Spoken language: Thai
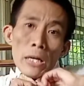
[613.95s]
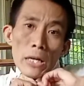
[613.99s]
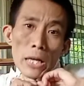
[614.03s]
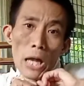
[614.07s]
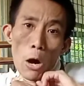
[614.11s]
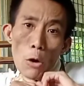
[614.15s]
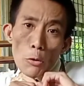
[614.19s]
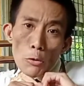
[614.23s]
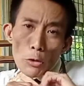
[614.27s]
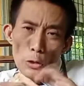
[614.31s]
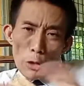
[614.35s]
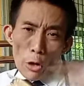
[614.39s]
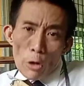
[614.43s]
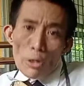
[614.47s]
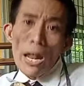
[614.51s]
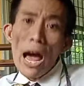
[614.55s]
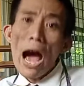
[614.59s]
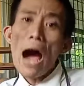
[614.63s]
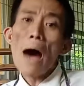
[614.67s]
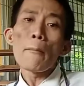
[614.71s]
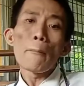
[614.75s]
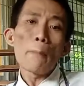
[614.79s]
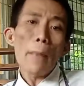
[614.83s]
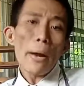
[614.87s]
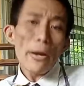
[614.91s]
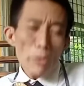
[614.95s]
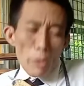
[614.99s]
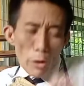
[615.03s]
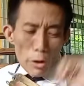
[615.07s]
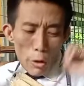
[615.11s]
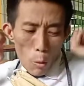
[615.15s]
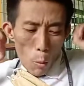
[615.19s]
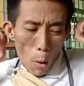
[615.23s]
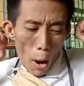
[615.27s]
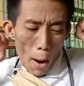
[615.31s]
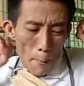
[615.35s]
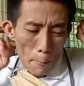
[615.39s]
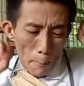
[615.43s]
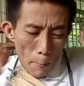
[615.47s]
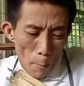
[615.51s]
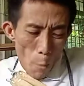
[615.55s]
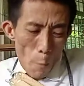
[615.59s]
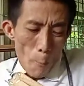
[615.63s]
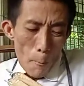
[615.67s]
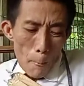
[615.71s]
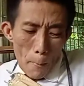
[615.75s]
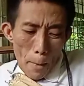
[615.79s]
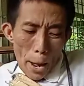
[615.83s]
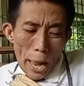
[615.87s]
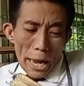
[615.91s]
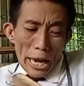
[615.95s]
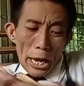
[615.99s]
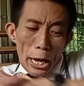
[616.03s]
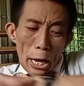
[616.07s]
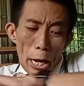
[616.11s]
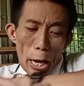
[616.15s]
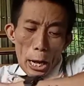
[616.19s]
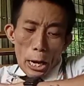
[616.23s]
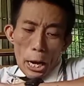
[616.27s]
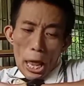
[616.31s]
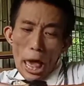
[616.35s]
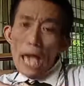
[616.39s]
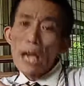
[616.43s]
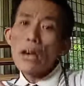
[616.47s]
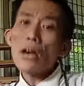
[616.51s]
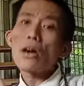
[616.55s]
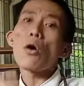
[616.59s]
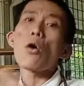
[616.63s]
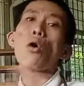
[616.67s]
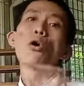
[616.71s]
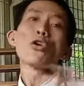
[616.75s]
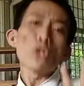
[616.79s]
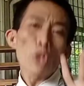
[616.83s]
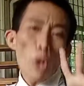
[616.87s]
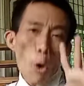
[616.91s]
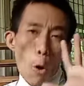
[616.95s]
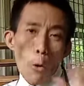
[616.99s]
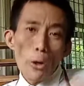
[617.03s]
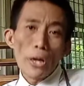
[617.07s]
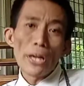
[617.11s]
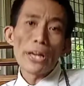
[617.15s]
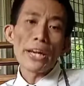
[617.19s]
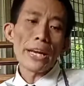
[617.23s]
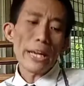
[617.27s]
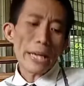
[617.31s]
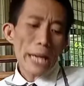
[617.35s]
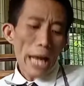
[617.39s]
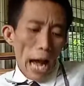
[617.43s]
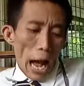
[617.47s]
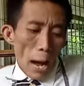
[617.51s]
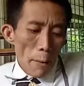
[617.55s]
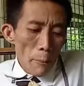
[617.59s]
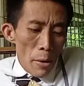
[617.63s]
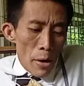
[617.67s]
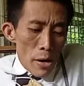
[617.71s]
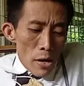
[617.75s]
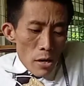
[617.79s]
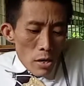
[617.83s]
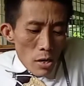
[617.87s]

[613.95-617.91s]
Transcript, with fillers: เราจะต้องทำมันด้วยความมุ่งมั่นและอดทนนะครับ